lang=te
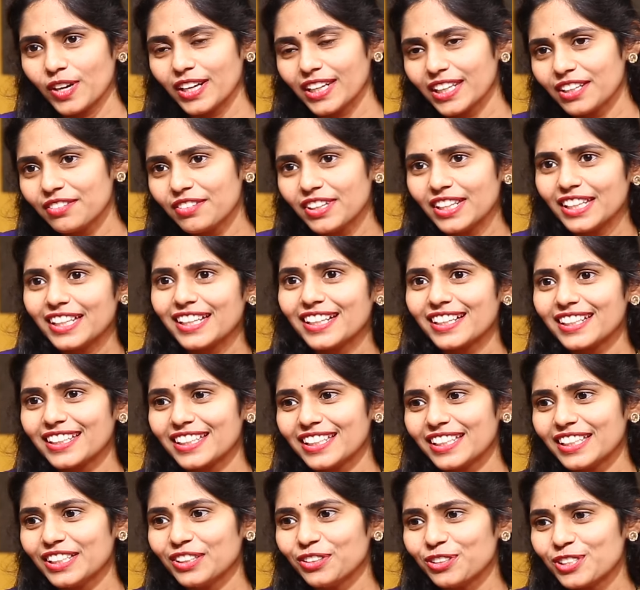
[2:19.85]
వాళ్ళు ఈవెన్
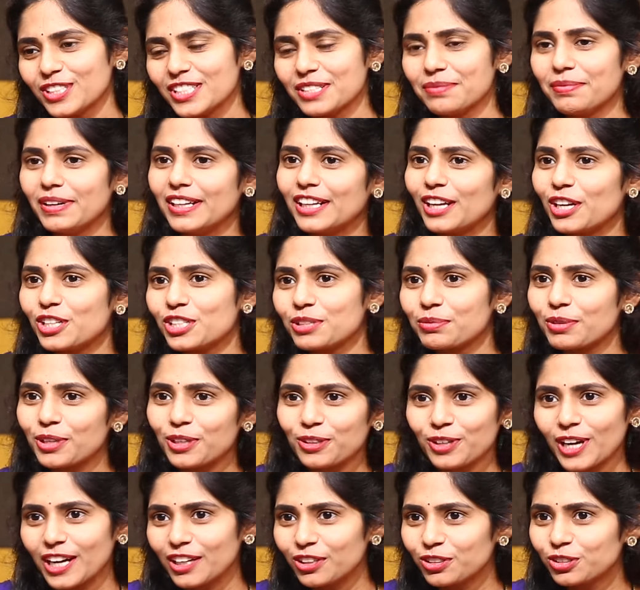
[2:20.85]
ఇక్కడికి వచ్చి మెంటర్షిప్
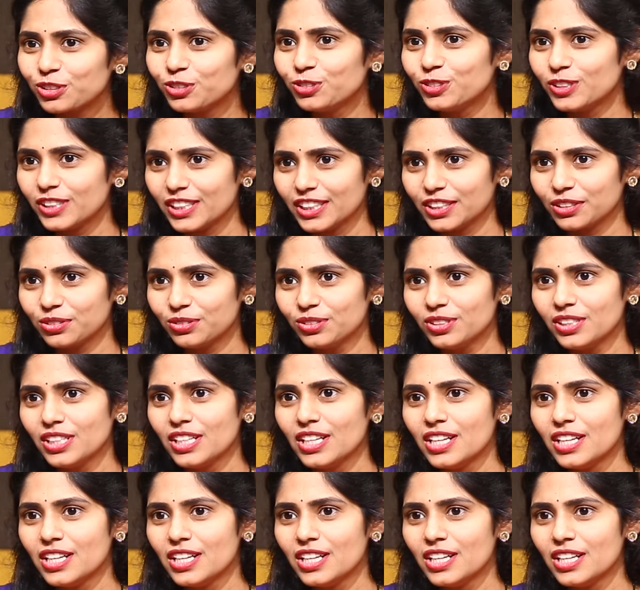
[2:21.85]
కూడా అడుగుతూ ఉంటారు